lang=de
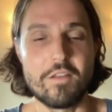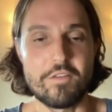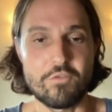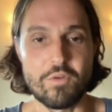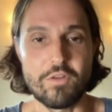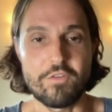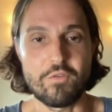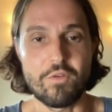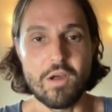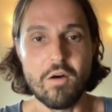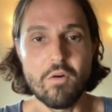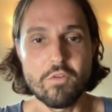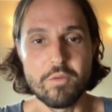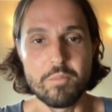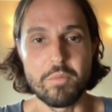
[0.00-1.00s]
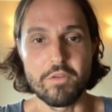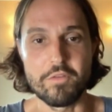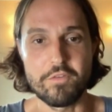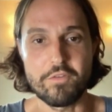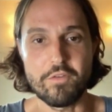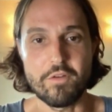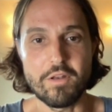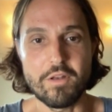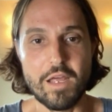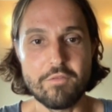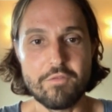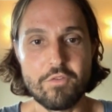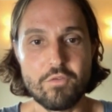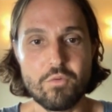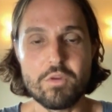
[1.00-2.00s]
dass du jetzt zu Hause bist, sondern
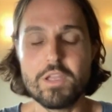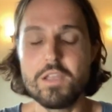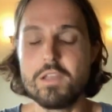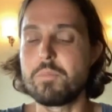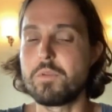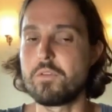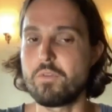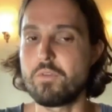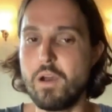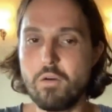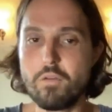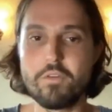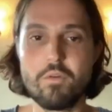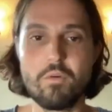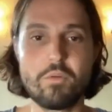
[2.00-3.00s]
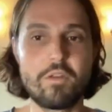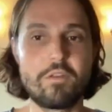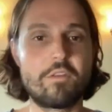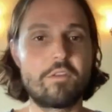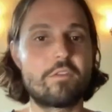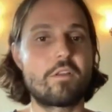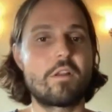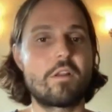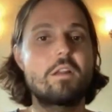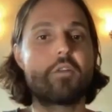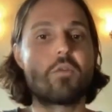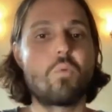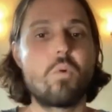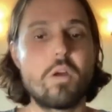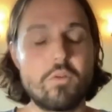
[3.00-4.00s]
einfach so, okay, ich bin zu Hause und es ist gerade
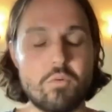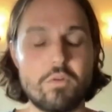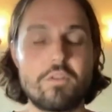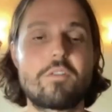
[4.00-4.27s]
in Ordnung.